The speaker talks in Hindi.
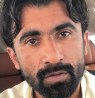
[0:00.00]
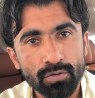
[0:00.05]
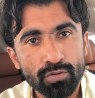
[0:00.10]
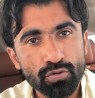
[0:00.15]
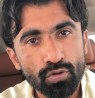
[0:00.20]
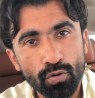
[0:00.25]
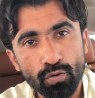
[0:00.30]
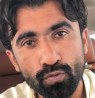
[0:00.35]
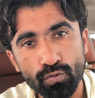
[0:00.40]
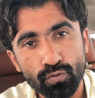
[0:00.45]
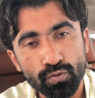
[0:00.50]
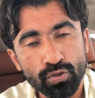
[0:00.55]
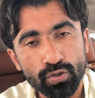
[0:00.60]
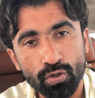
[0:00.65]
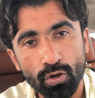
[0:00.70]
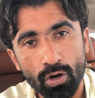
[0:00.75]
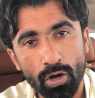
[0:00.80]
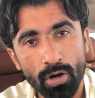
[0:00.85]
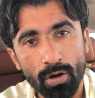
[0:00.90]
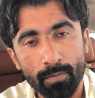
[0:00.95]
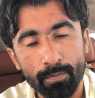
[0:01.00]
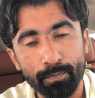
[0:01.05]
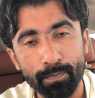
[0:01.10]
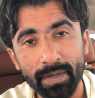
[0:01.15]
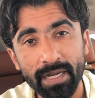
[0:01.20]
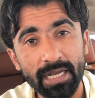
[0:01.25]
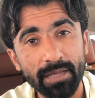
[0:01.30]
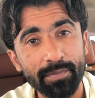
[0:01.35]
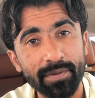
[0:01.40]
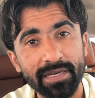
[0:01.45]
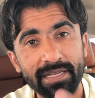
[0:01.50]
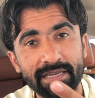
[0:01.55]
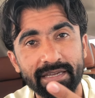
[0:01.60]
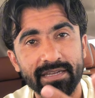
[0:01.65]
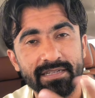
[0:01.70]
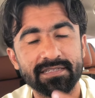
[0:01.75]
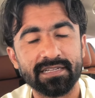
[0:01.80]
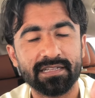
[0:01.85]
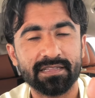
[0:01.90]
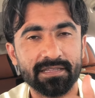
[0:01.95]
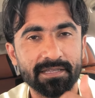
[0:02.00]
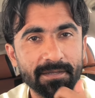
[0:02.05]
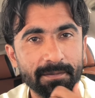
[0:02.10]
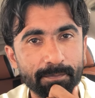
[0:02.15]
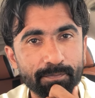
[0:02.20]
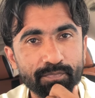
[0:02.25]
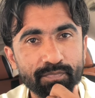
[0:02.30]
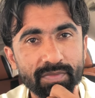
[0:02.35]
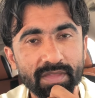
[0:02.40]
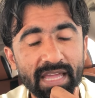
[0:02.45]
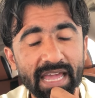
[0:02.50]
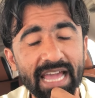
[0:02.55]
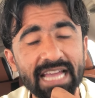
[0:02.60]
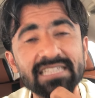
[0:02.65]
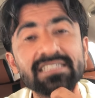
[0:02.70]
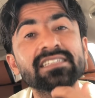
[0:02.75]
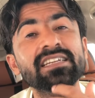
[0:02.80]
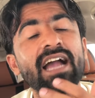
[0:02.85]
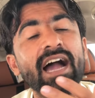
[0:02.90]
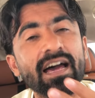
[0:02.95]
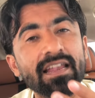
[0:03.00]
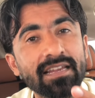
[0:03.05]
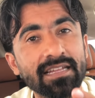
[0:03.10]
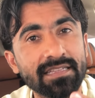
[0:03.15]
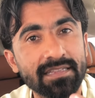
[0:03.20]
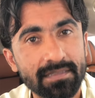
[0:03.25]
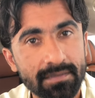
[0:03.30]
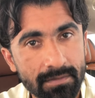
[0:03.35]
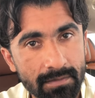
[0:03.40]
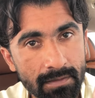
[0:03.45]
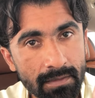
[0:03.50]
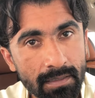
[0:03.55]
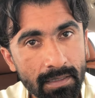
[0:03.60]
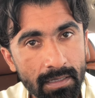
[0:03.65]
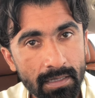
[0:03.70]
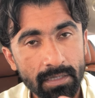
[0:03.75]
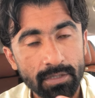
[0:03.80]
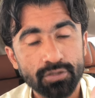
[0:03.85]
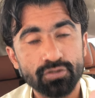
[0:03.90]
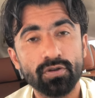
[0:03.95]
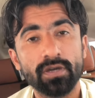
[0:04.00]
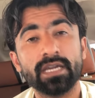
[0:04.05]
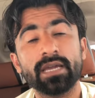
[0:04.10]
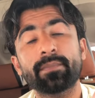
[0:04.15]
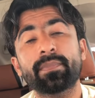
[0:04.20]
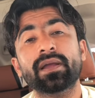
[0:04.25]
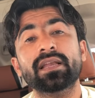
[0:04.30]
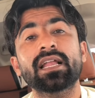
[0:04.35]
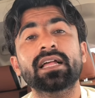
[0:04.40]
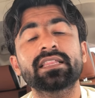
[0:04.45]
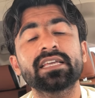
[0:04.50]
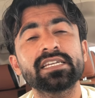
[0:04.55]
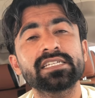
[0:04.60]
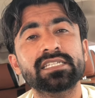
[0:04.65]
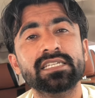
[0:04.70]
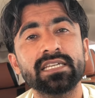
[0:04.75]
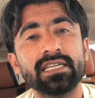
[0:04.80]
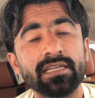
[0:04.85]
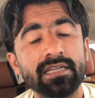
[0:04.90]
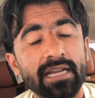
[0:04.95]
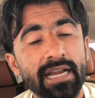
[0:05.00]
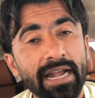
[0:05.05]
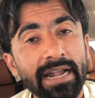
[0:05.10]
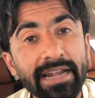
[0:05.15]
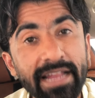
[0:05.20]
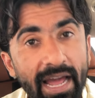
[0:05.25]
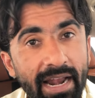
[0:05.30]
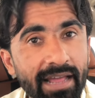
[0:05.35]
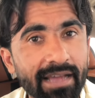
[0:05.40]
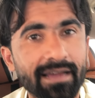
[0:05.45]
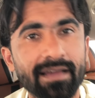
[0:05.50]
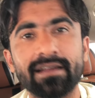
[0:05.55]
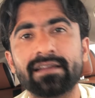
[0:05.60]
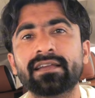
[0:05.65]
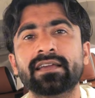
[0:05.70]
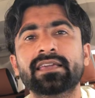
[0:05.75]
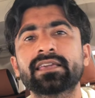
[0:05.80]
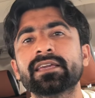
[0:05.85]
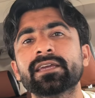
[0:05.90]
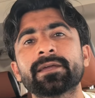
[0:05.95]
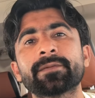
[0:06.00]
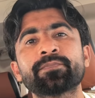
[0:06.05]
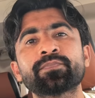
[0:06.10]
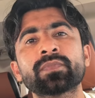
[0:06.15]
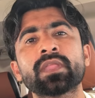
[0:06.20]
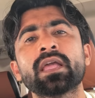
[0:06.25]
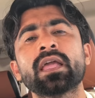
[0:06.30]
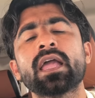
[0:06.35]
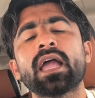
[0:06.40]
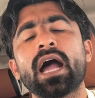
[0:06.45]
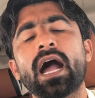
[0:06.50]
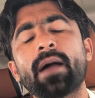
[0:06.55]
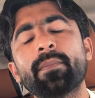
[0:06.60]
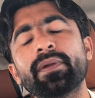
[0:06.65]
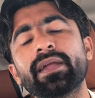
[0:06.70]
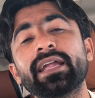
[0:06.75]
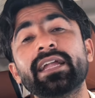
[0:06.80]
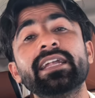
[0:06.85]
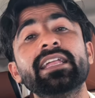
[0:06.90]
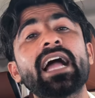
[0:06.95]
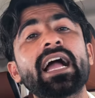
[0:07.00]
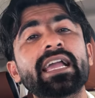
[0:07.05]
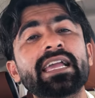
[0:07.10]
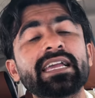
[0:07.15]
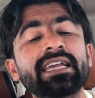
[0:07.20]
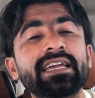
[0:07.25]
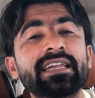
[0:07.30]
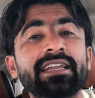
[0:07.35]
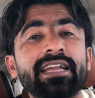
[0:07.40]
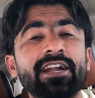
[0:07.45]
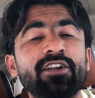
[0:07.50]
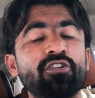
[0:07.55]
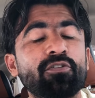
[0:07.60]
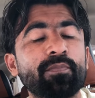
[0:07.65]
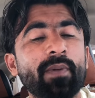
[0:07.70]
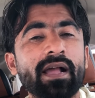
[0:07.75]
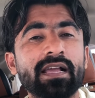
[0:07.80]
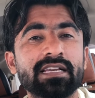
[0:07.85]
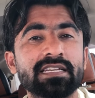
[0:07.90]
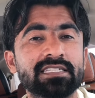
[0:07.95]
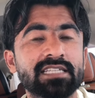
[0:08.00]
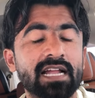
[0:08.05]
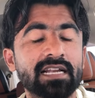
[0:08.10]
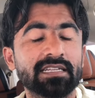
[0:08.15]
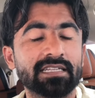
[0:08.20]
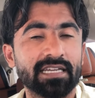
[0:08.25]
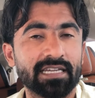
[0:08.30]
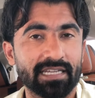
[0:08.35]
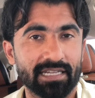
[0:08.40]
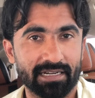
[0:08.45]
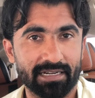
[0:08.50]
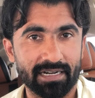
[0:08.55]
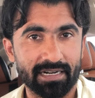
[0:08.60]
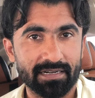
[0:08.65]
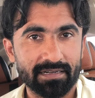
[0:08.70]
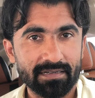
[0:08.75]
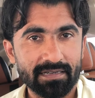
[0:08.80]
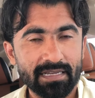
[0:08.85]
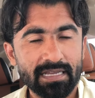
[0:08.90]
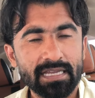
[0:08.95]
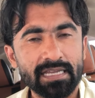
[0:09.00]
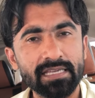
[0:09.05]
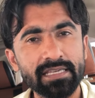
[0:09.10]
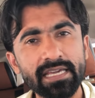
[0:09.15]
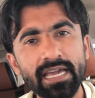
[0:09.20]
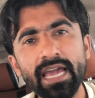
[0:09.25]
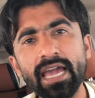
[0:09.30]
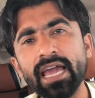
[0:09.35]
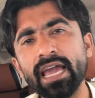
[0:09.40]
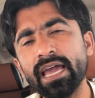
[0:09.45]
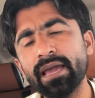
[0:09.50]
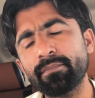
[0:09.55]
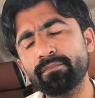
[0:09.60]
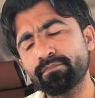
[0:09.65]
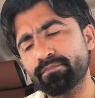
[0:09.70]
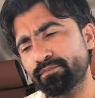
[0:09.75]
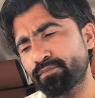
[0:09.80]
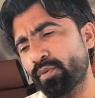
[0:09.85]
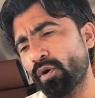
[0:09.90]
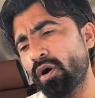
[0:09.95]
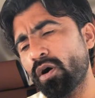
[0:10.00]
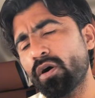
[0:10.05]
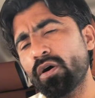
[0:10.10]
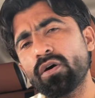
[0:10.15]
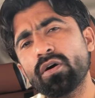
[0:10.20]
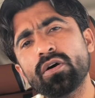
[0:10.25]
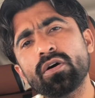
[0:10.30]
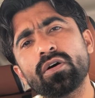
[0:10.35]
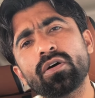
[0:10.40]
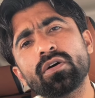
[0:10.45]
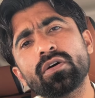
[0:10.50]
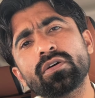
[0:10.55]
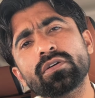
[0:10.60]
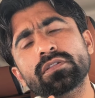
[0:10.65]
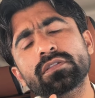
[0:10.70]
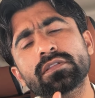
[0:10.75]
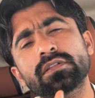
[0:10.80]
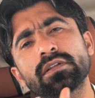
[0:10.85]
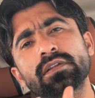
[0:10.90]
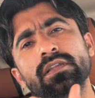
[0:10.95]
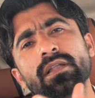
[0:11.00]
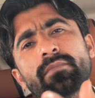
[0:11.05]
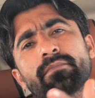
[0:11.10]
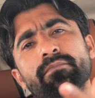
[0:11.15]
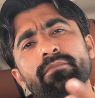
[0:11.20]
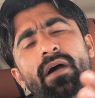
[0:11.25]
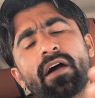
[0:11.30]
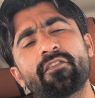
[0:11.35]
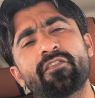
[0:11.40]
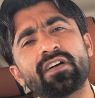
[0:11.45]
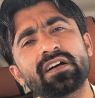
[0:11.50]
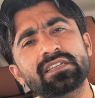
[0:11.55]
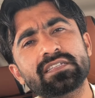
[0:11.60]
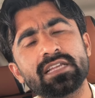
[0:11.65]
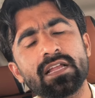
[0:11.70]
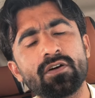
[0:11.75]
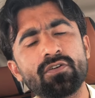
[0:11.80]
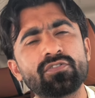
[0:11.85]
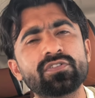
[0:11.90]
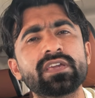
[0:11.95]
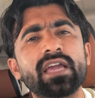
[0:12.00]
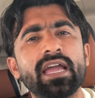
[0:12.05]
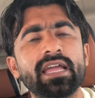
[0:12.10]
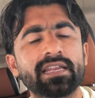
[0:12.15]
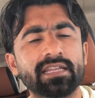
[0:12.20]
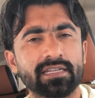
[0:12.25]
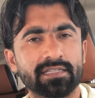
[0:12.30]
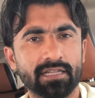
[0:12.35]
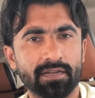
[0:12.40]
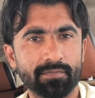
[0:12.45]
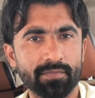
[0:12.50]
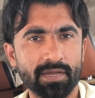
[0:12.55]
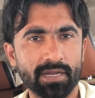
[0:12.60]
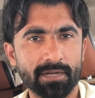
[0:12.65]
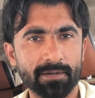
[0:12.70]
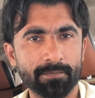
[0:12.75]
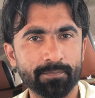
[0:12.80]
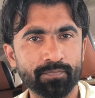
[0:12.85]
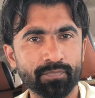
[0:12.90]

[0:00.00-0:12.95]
तो उसको बिली भी नहीं कह सकते ऐसी हालत जो है कि बांग्लादेश की इंडिया ने कर रखी है अब इंडिया की क्रिकेट और पाकिस्तान की क्रिकेट ये बहुत लंबा फासला हो गया इनके दरमियान